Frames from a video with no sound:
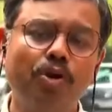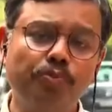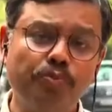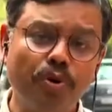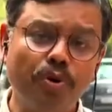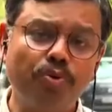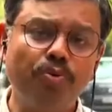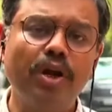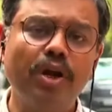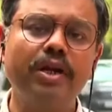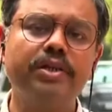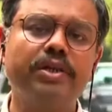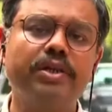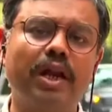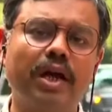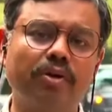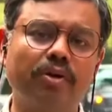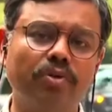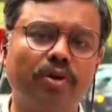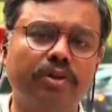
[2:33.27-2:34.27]
উপকূলের
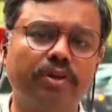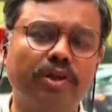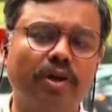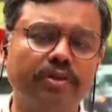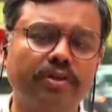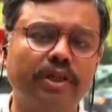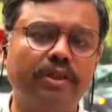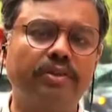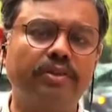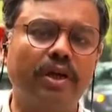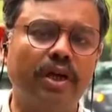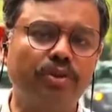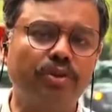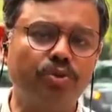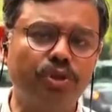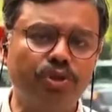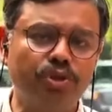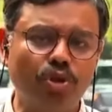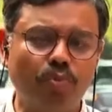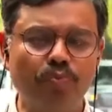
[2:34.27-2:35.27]
জেলাগুলোতে অর্থাৎ
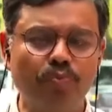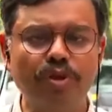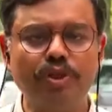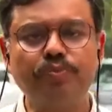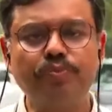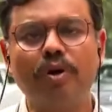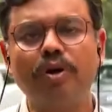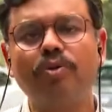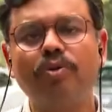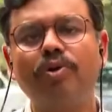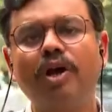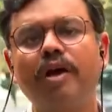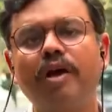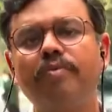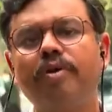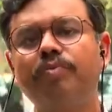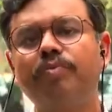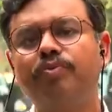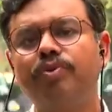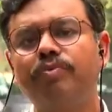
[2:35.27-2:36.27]
দুই চব্বিশ পরগনা
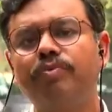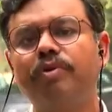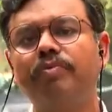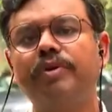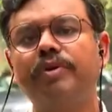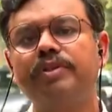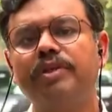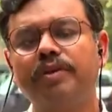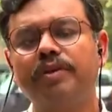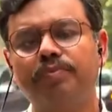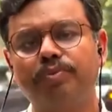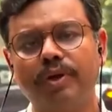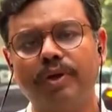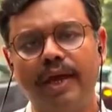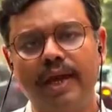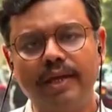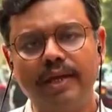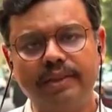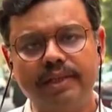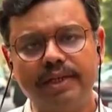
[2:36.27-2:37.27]
এবং পূর্ব মেদিনীপুর
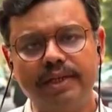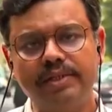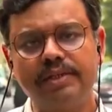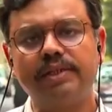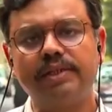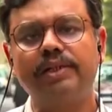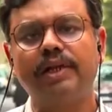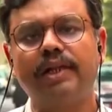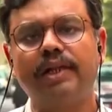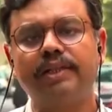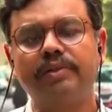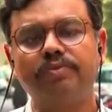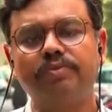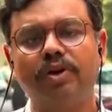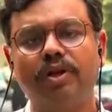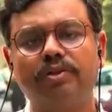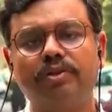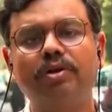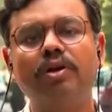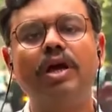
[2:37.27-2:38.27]
এই তিনটে জেলাতে
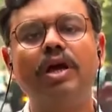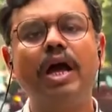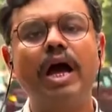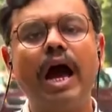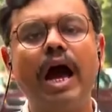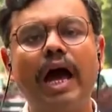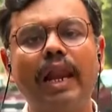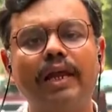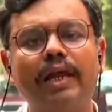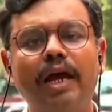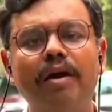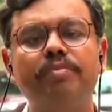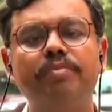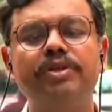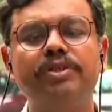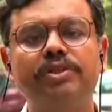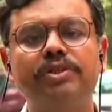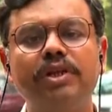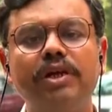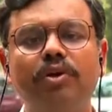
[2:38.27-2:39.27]
মূলত হালকা
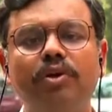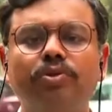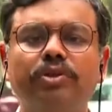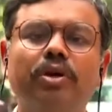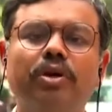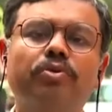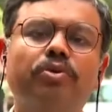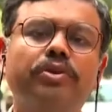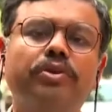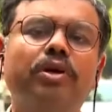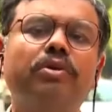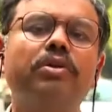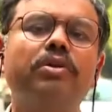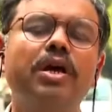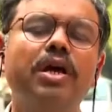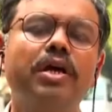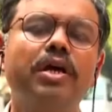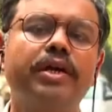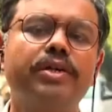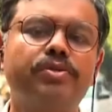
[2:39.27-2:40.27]
বৃষ্টি কোথাও হ্যাঁ, কোথাও
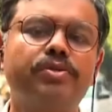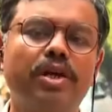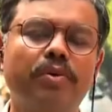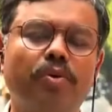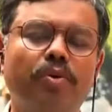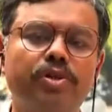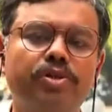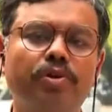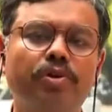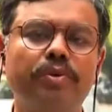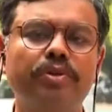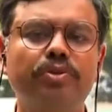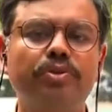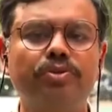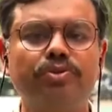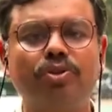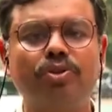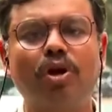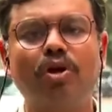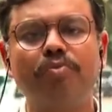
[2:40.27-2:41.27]
কিছুটা
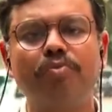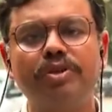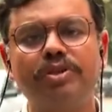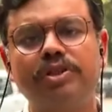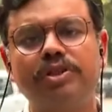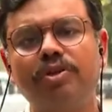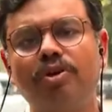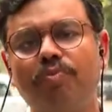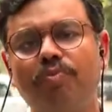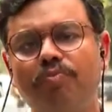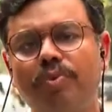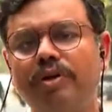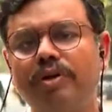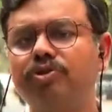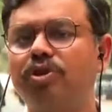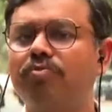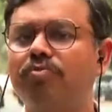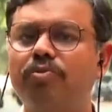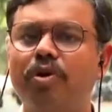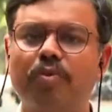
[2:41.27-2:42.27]
বজ্রবিদ্যুৎ সহ বৃষ্টি রোববার
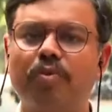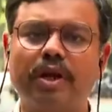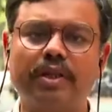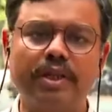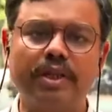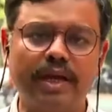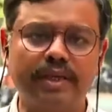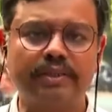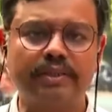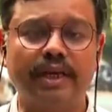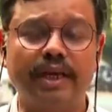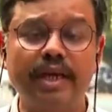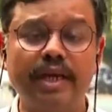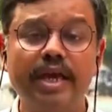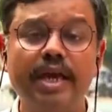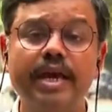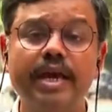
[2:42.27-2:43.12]
সম্ভাবনা থাকছে